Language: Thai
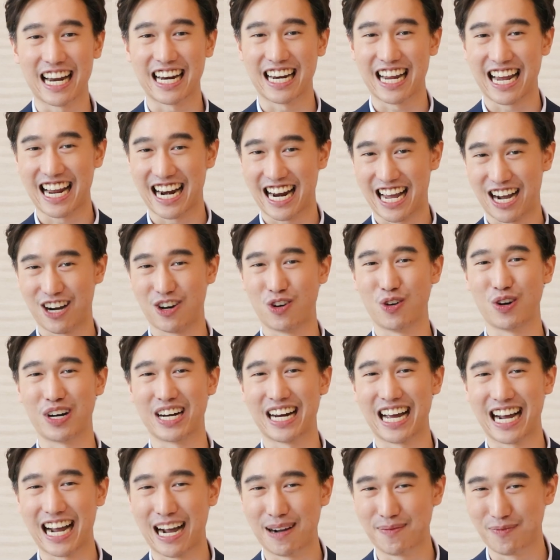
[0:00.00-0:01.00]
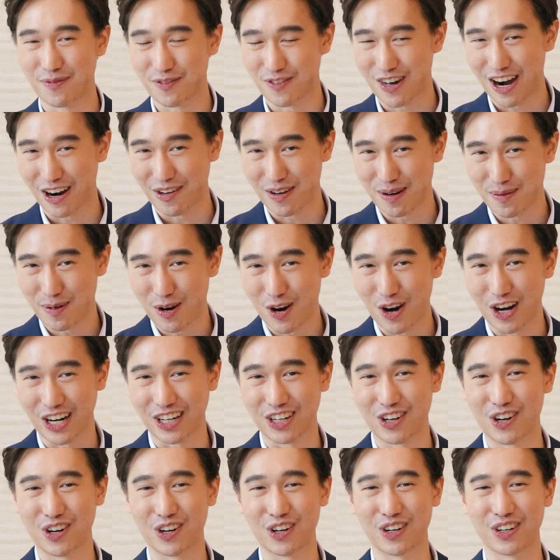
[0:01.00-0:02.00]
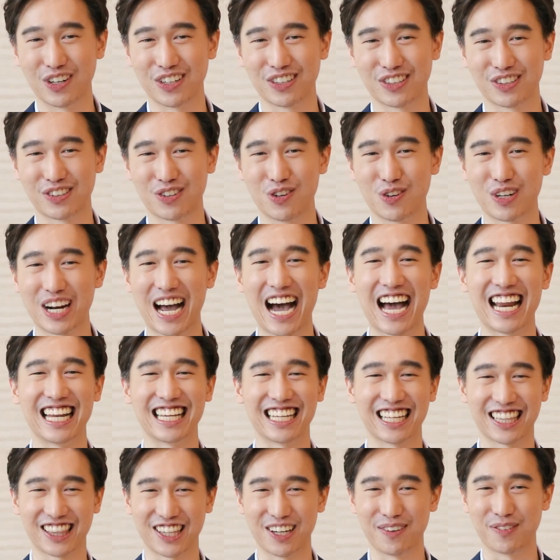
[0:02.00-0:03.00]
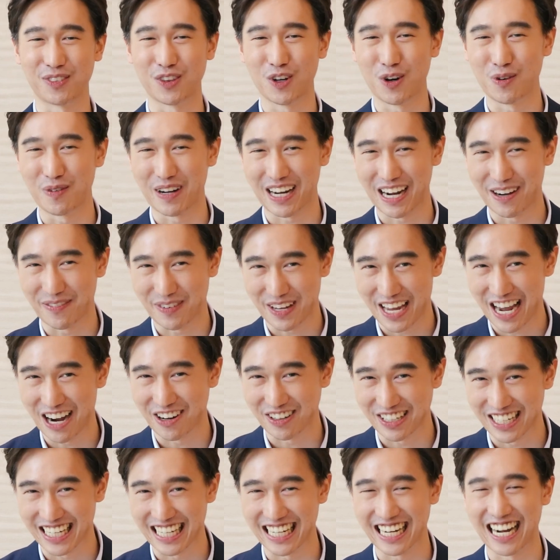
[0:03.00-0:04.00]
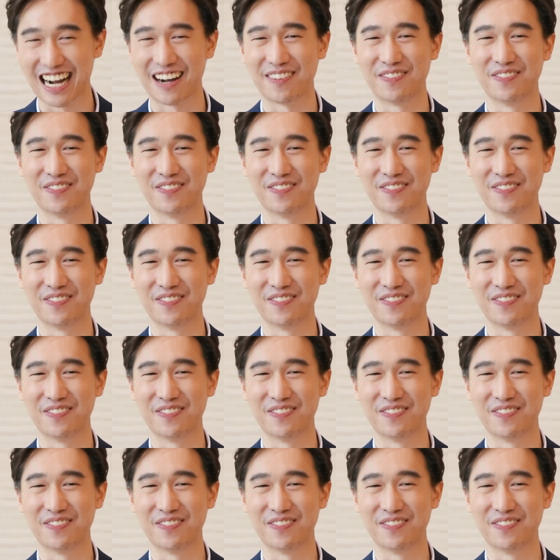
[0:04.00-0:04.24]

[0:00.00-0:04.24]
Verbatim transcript: กันในอนาคตนะครับ หวังว่าพอร์ตของทุกท่านจะเติบโตไปกับ PLT ครั